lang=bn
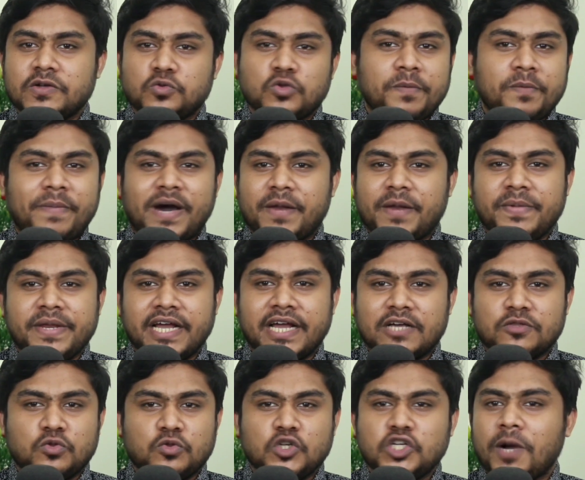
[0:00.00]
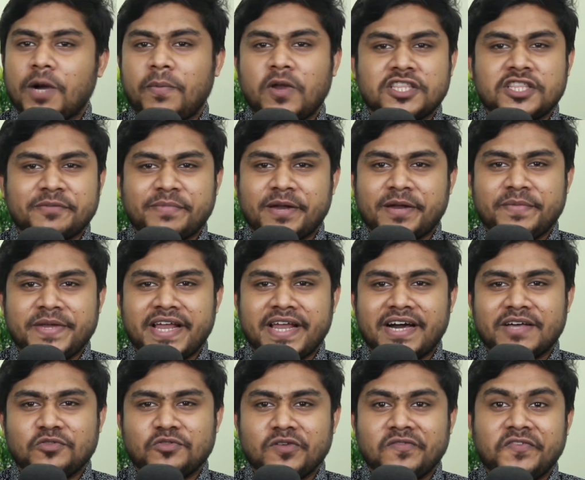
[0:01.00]
তুই পারবি না তুই সফল হতে পারবি না
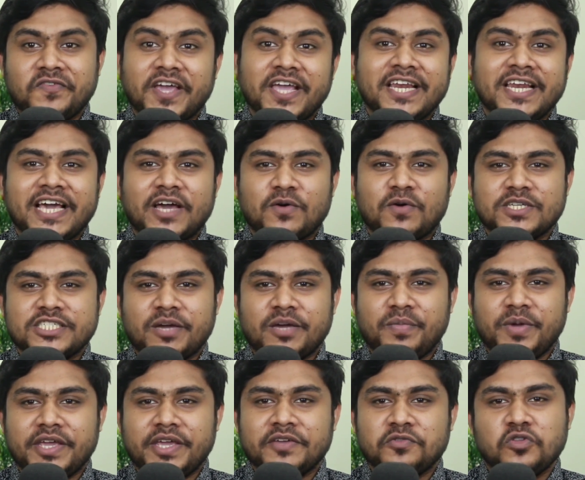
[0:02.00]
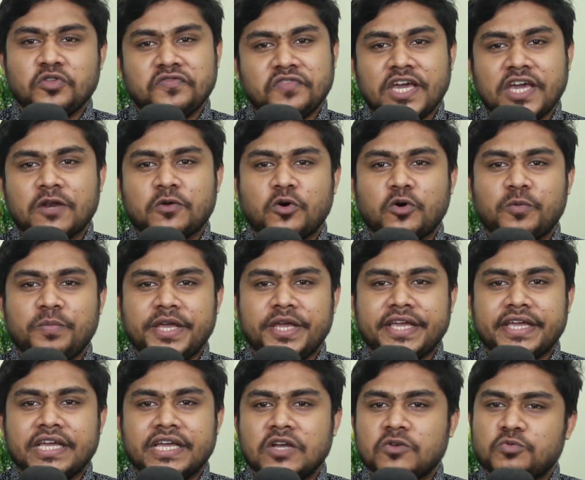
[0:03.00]
তুই ফেইলিয়ার হয়ে যাবি তুই ফেল করবি
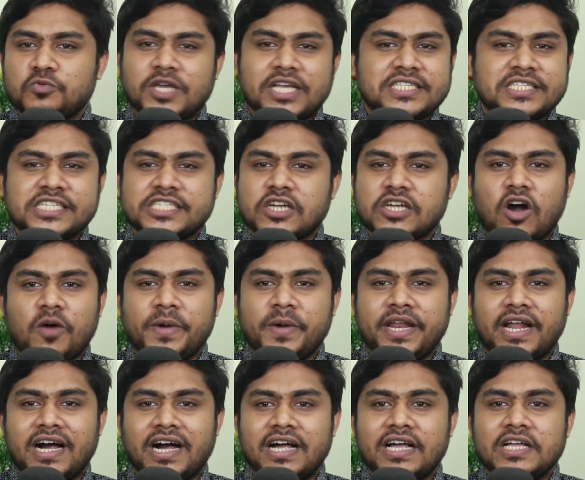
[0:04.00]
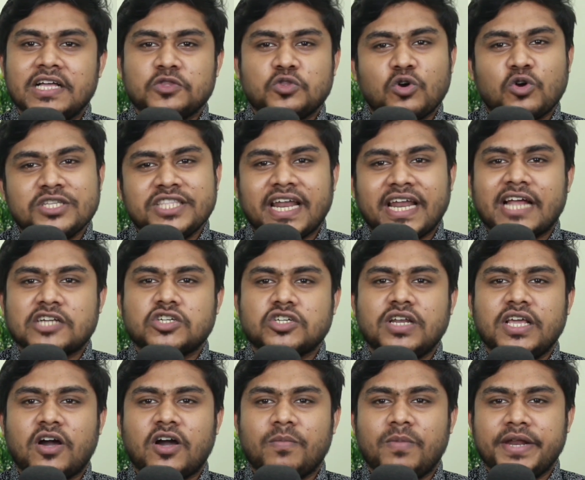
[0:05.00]
তুই এই জিনিসটা হবে না তোর দ্বারা
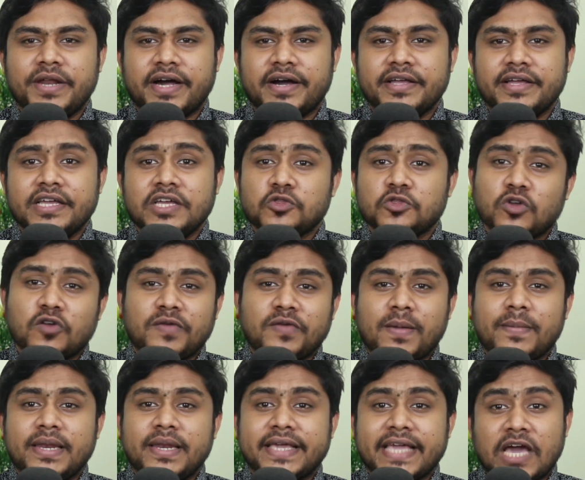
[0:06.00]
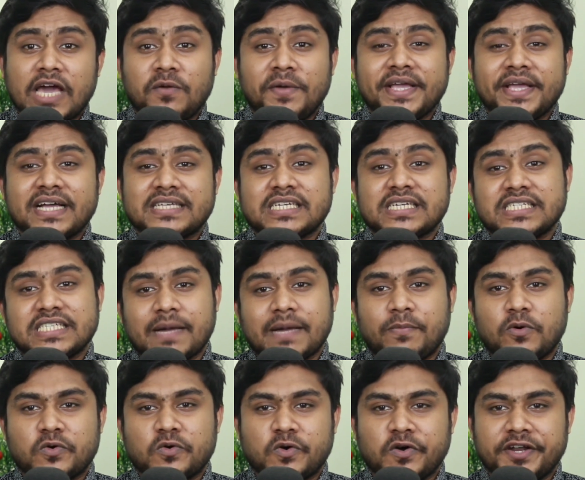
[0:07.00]
আসলে হবে না তোর ফ্যামিলি কেন এই কাজটাই
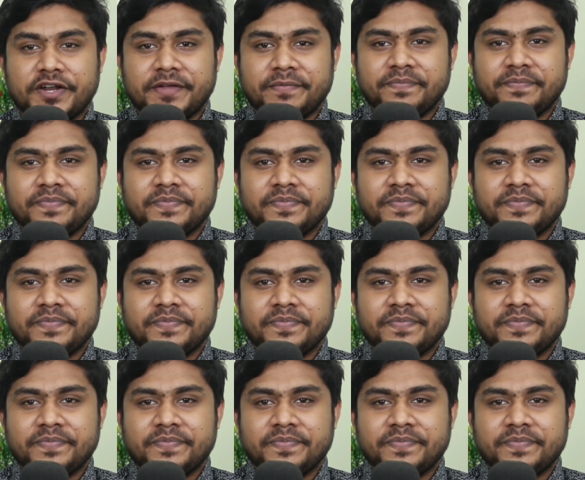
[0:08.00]
সাপোর্ট করে